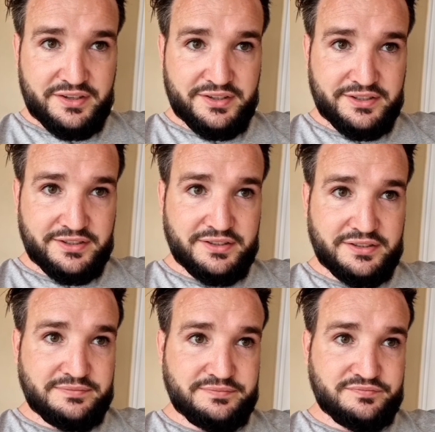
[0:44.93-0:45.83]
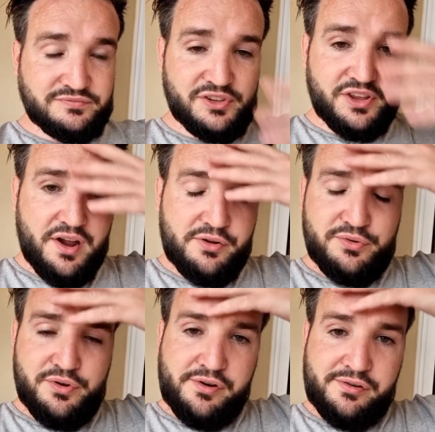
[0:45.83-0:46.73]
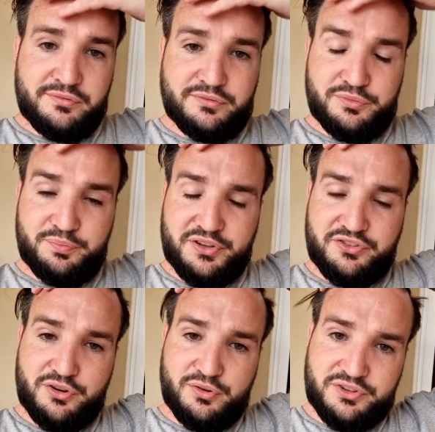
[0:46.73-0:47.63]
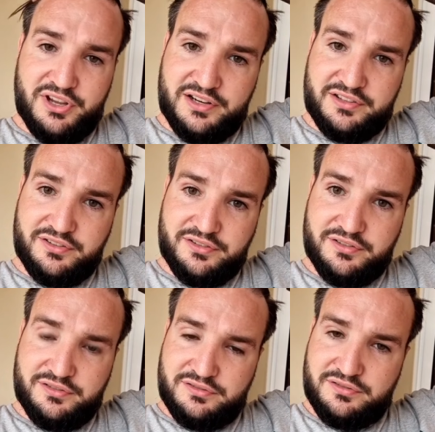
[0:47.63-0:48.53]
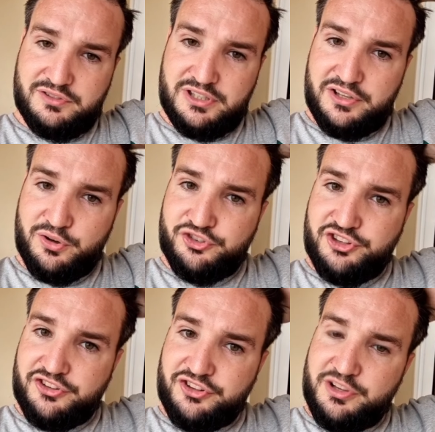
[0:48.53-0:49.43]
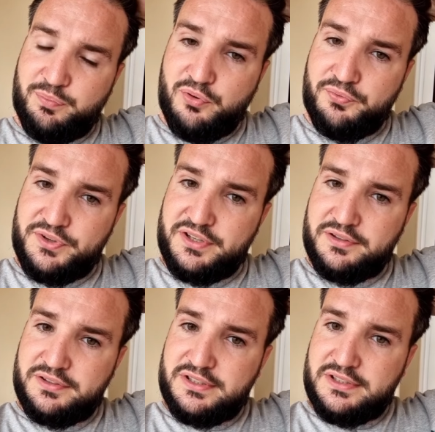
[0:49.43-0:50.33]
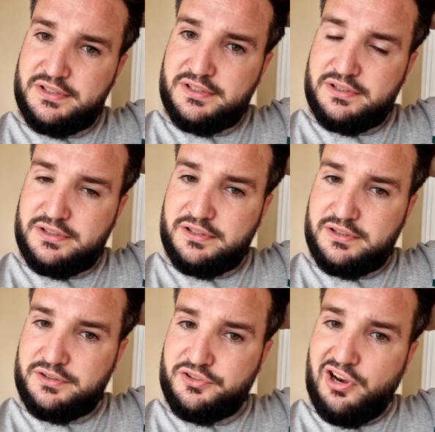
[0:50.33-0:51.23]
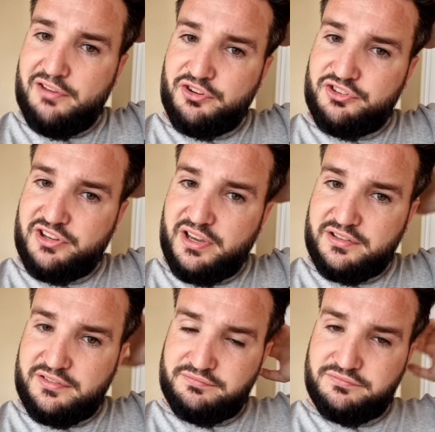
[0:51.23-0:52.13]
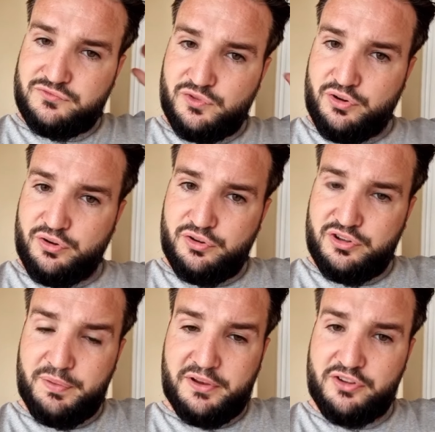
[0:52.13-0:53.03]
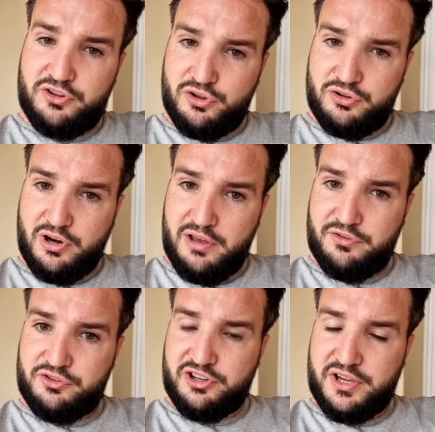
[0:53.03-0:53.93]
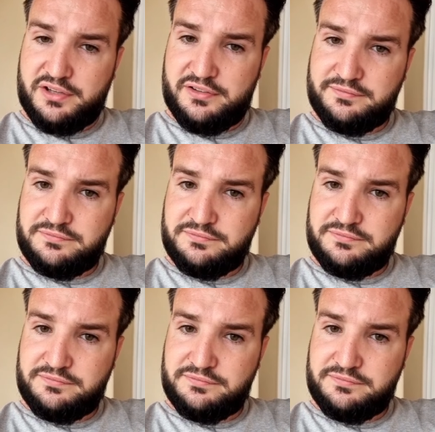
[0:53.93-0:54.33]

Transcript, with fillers: Il y a eu une prise de contact, voilà, ils recherchaient des profils dans la vente directe, donc des personnes dans, la vente directe,